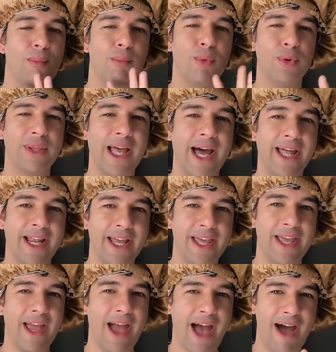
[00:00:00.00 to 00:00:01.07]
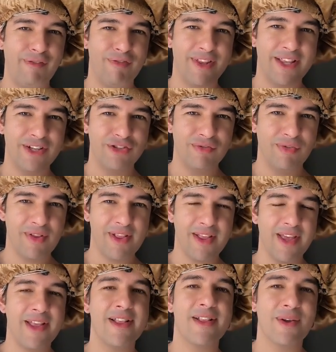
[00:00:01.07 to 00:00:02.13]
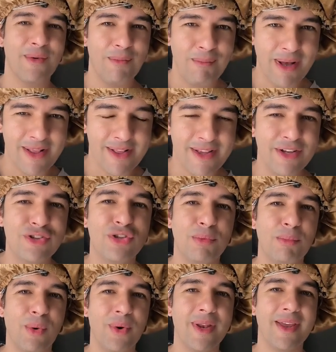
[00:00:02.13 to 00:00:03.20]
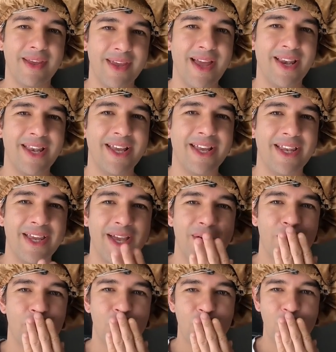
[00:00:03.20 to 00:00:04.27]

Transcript: mudar aí a vida de vocês com bastante humor e alegria.